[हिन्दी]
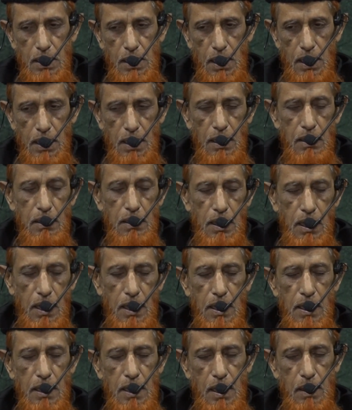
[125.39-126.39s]
दिया गया यहाँ
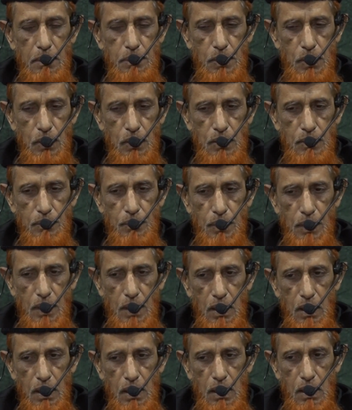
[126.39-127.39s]
रहिए आप लोग
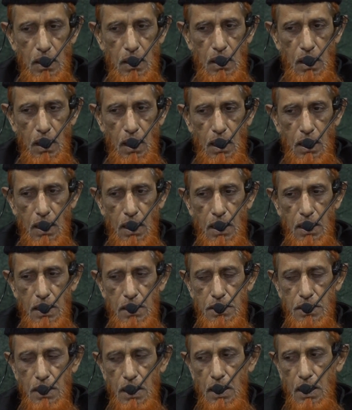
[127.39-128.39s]
आना
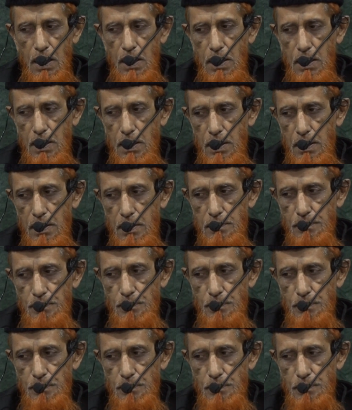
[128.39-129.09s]
नहीं जाना नहीं कहीं